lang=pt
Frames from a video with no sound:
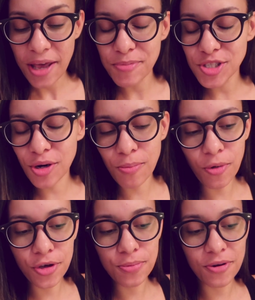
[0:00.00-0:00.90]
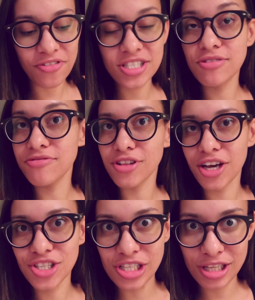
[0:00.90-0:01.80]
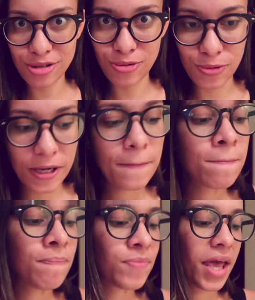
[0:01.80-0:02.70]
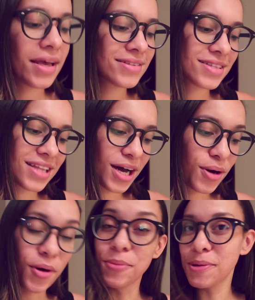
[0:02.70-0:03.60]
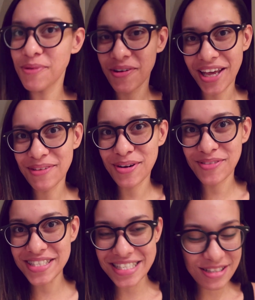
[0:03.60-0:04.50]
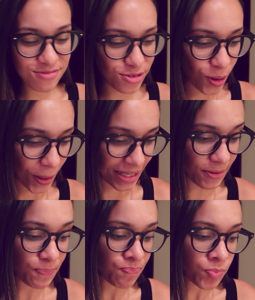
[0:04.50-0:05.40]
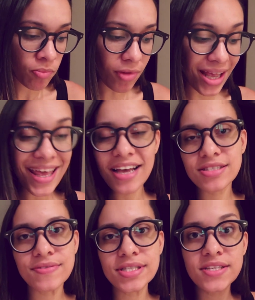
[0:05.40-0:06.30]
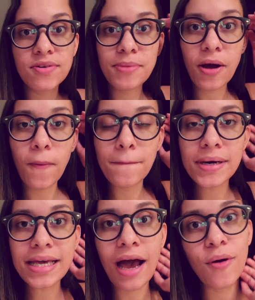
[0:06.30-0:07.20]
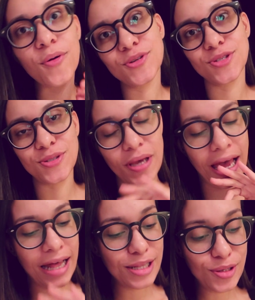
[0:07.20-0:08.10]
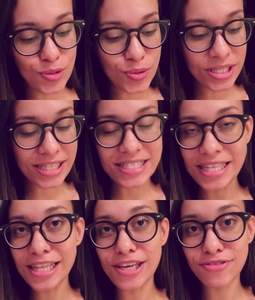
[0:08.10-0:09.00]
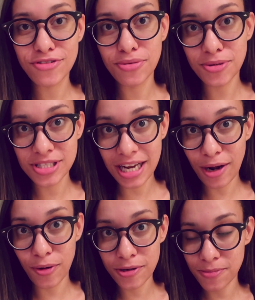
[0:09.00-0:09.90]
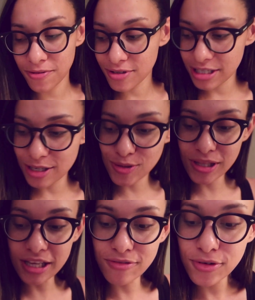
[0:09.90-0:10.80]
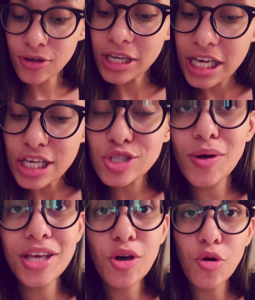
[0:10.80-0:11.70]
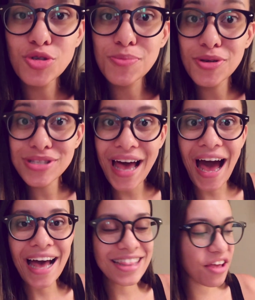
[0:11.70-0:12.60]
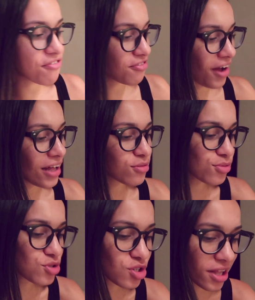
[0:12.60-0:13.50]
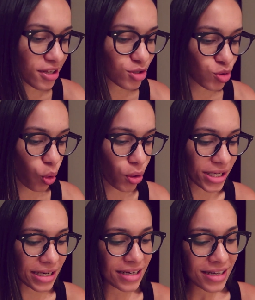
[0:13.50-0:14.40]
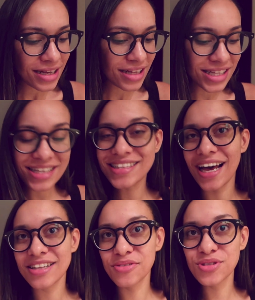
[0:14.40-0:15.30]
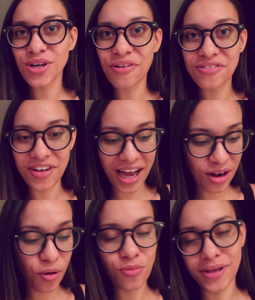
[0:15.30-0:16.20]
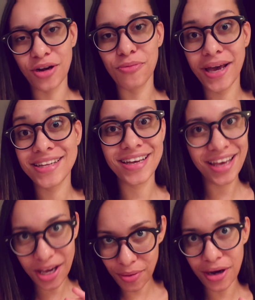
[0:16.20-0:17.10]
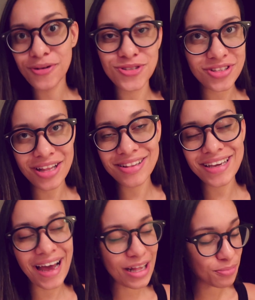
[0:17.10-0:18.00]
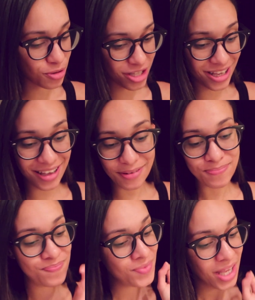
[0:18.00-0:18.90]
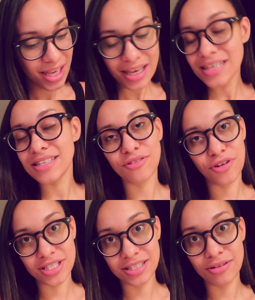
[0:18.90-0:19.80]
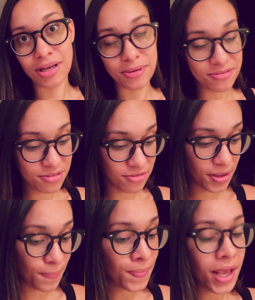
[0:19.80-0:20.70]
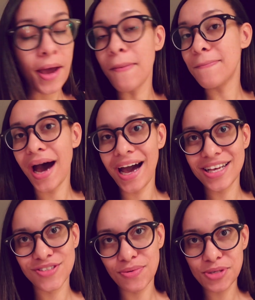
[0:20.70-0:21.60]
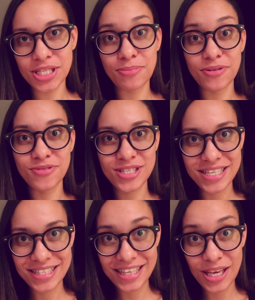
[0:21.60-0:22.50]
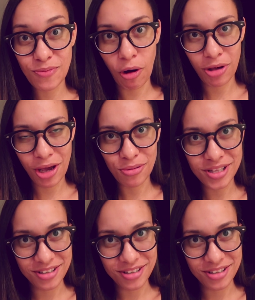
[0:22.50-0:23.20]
pediram muito pra eu fazer um vlog de leitura, então eu me empolguei pra fazer esse vlog. E é isso que vocês vão me acompanhar hoje, a leitura desse livro. Vou mostrar agora pra vocês o livro. Estou aqui com os meus artefatos de leitora, deitada no sofá, com minha coberta e o ar-condicionado ligado, porque se não for assim não dá pra viver. Mas vou mostrar pra vocês aqui qual que é o